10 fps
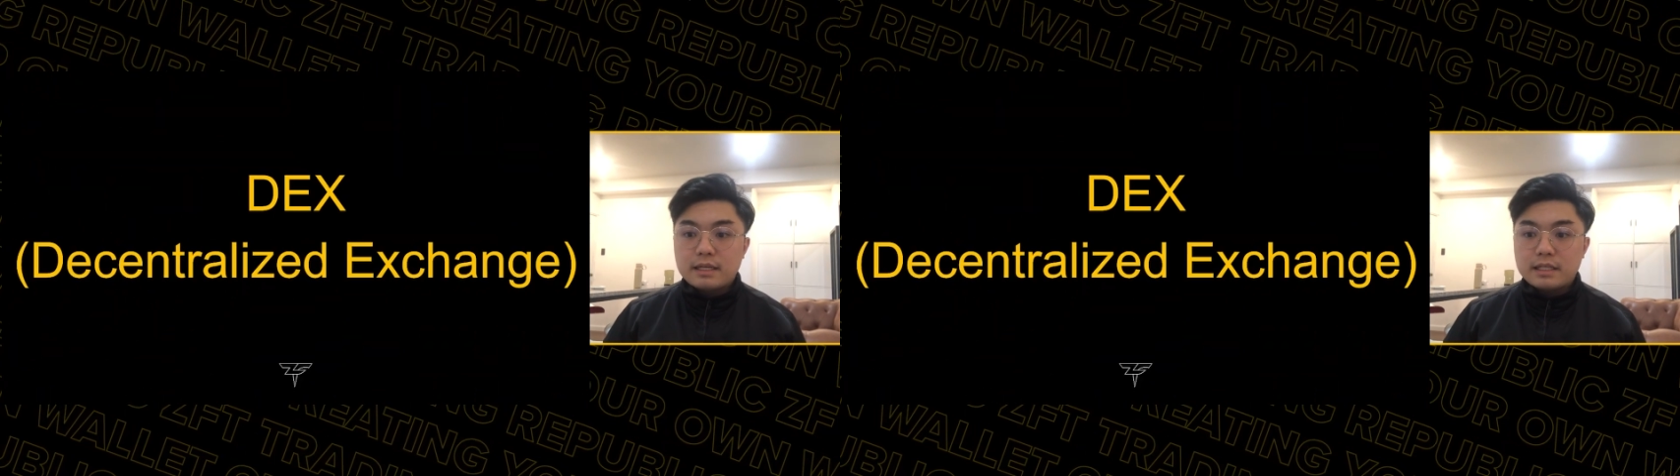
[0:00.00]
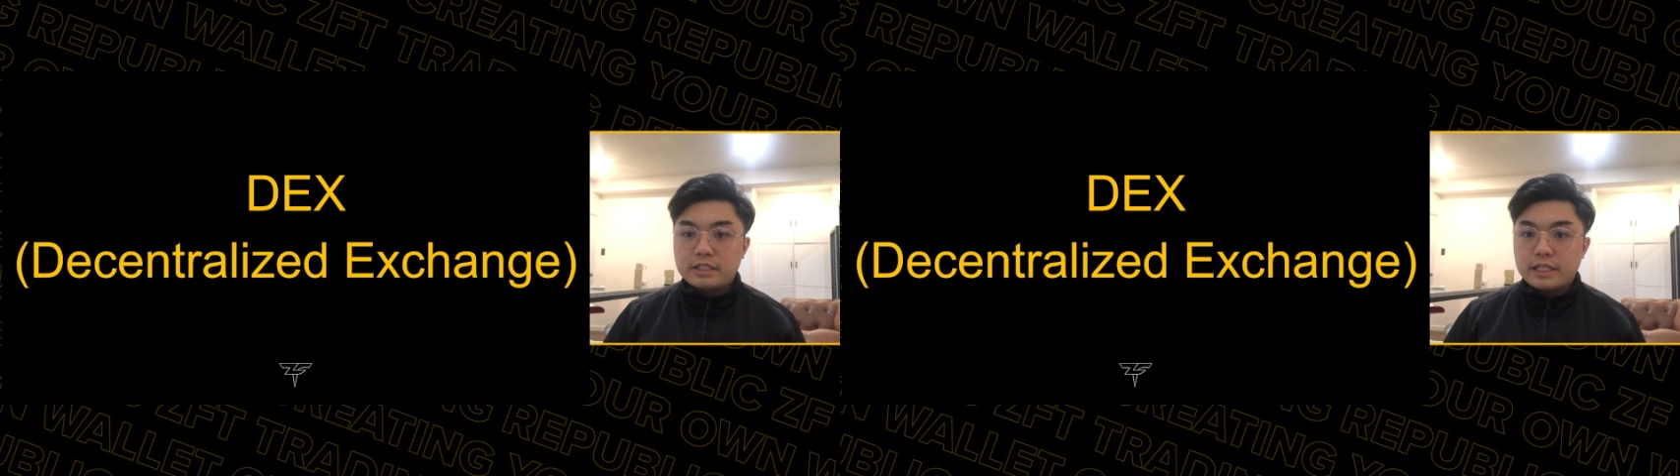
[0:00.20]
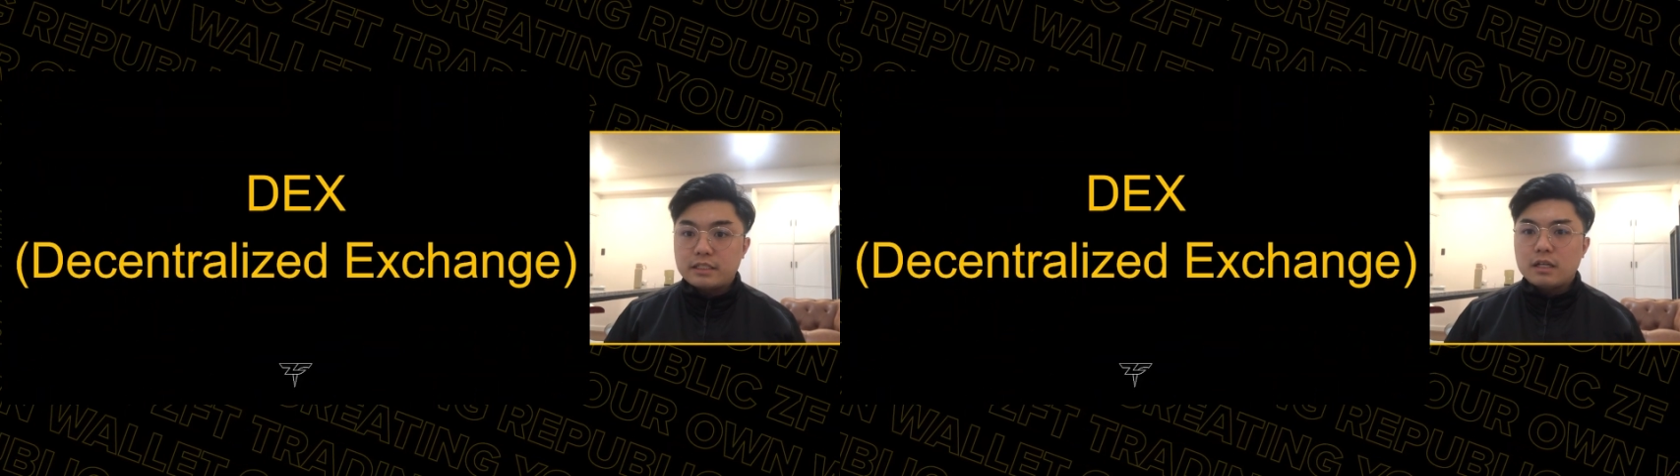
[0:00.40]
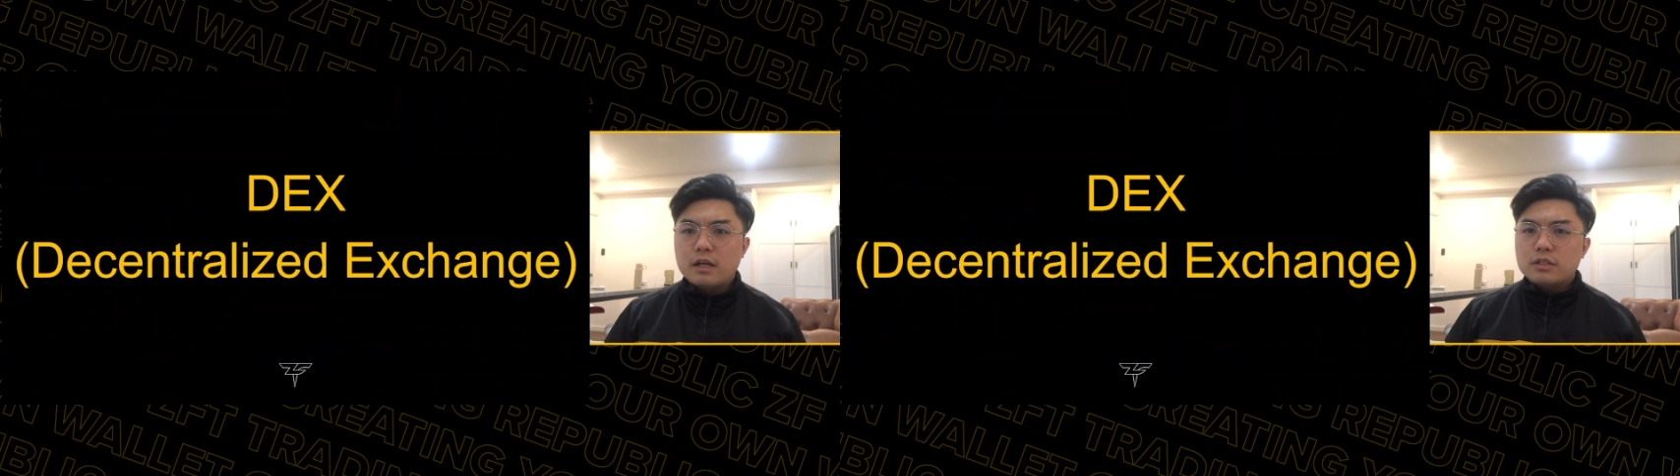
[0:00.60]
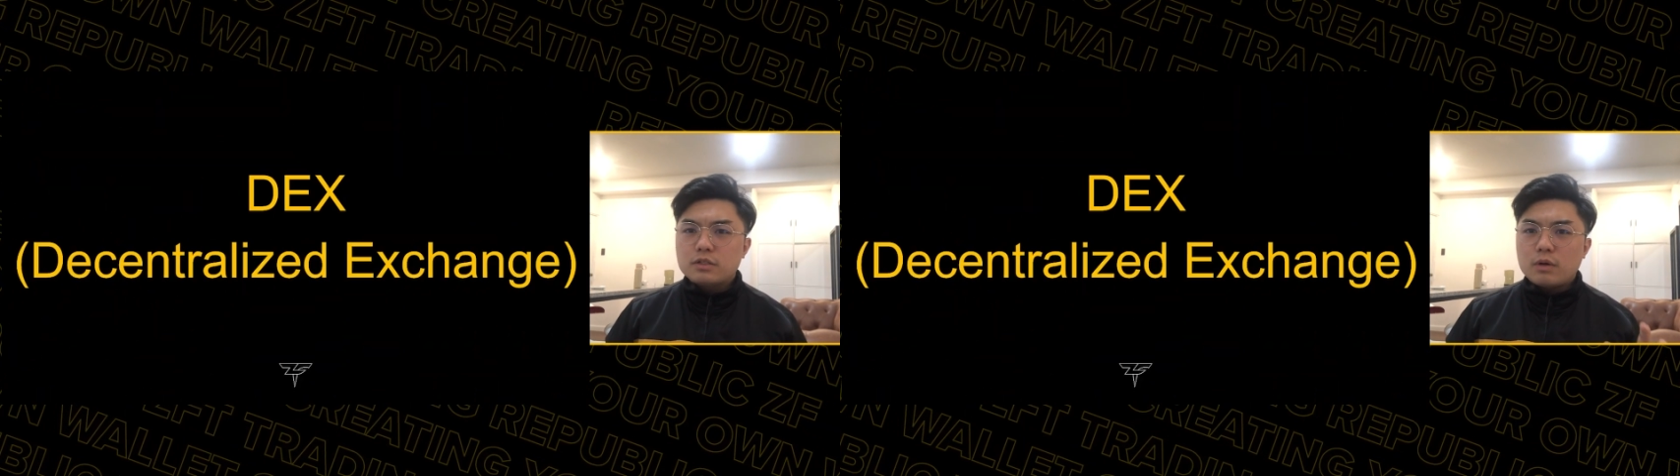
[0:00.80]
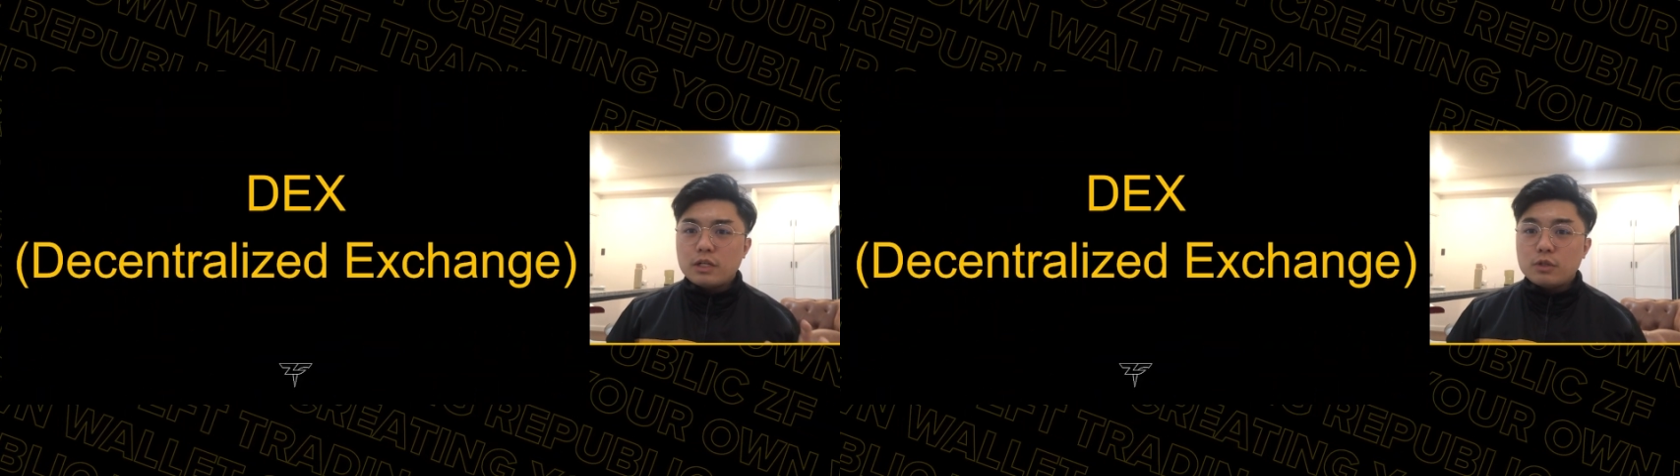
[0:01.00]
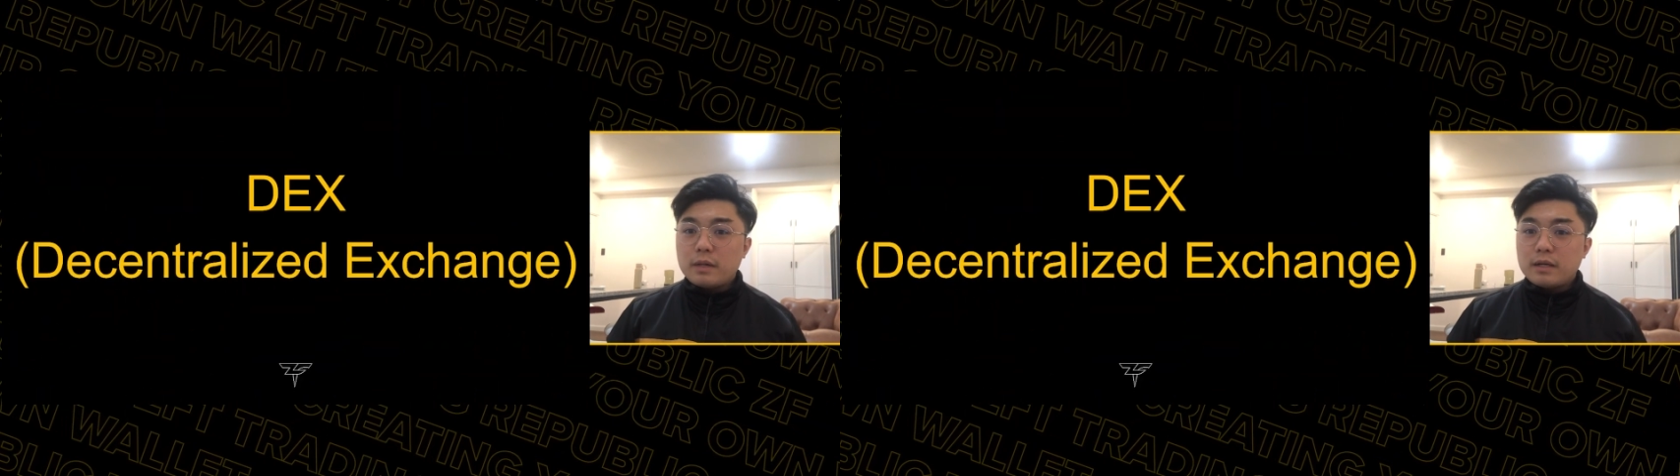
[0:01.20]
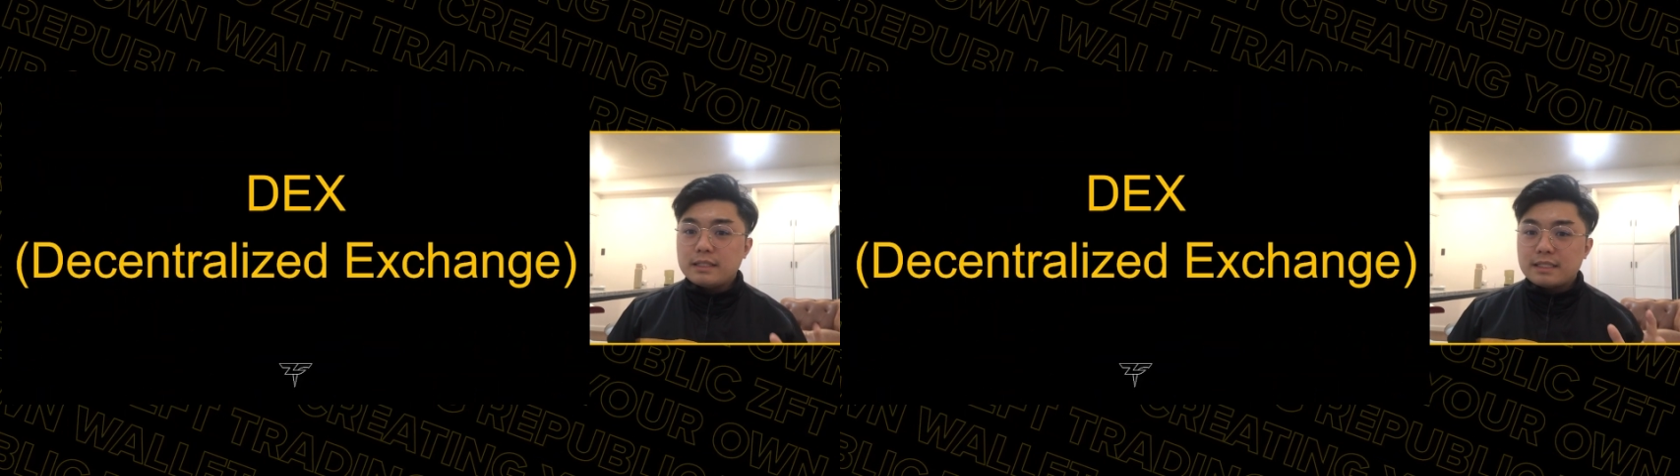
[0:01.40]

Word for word: exchange. So, ano bang